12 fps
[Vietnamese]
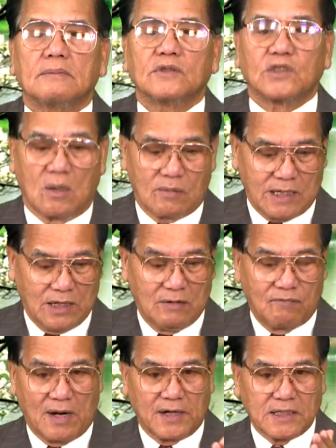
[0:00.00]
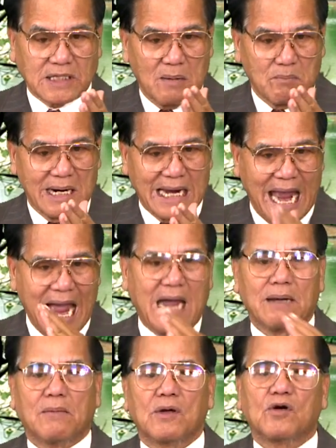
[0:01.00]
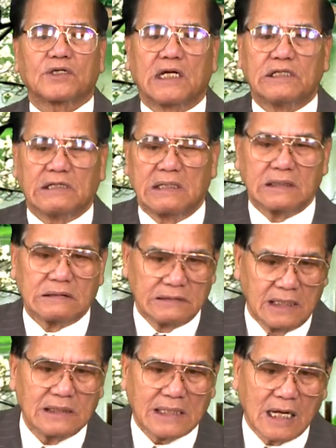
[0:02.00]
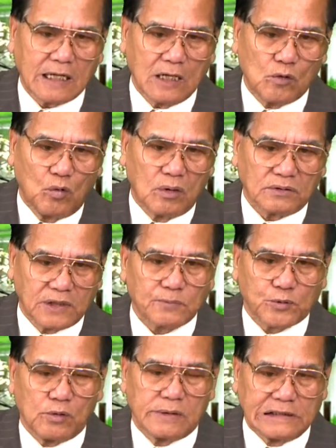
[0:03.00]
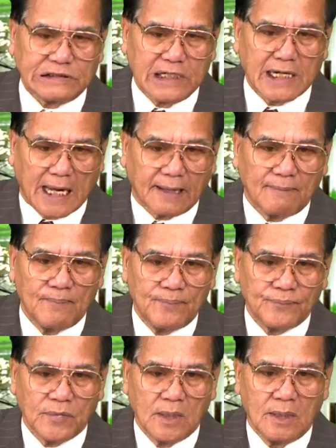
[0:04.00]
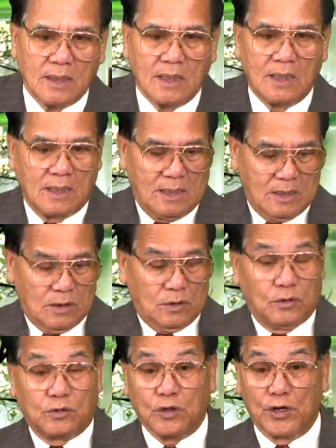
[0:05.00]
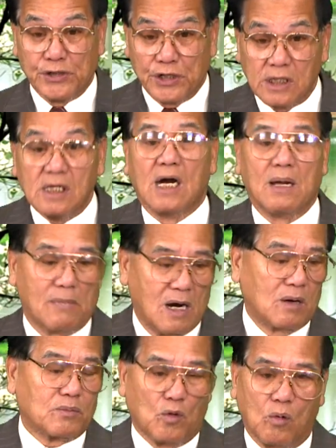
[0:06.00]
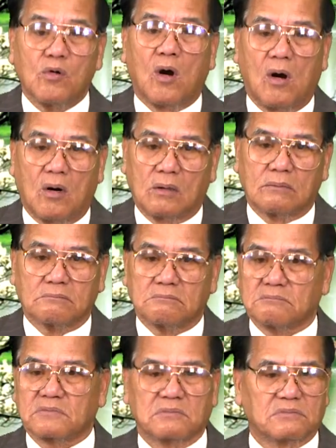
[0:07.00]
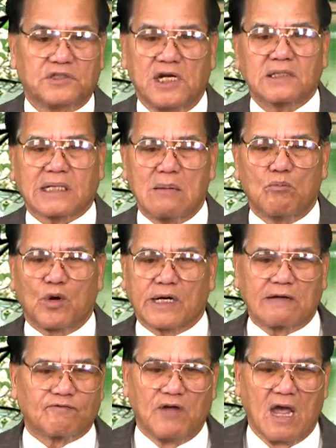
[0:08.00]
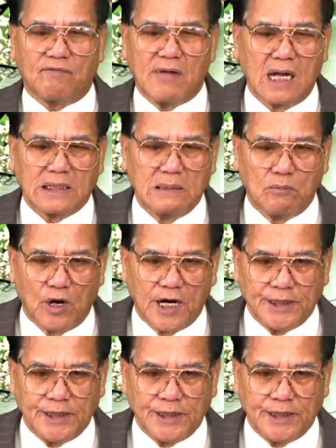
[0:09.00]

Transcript: Trong khi vào đến tháng 12 mới có thể diễn ra cái cuộc tiếp xúc cử tri này. Rồi những người mà ông ủng hộ chiến thắng một cách vẻ vang như mọi người